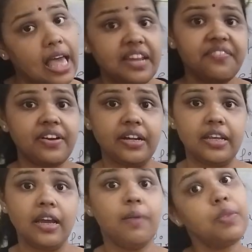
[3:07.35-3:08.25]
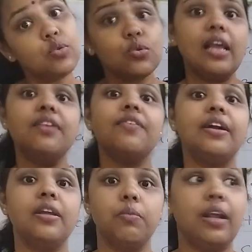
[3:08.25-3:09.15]
एलिफेंट ही है हमने उसको
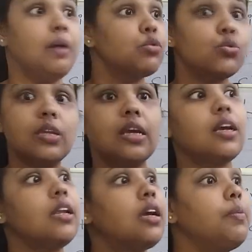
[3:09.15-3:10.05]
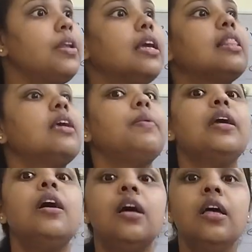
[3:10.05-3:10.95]
एलिफेंट ही बोला हम उसको देख के कभी कभी नहीं कहते कि
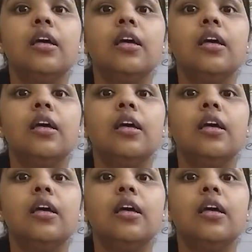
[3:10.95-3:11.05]
भैया